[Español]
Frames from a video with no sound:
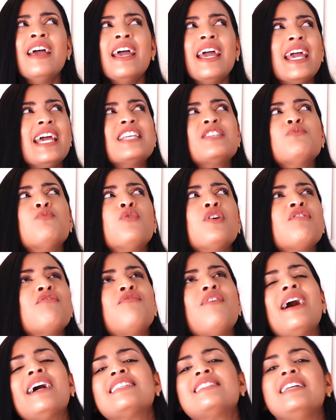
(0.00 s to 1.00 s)
Es muy
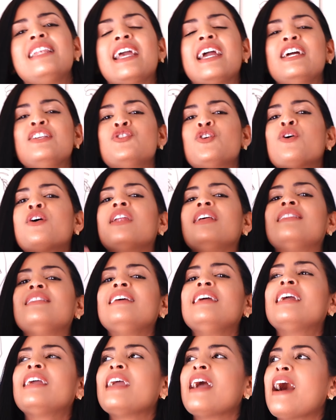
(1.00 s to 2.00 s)
fácil que yo
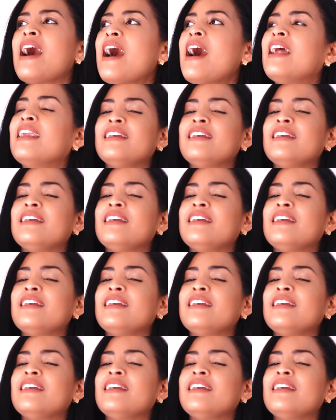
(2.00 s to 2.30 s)
critique a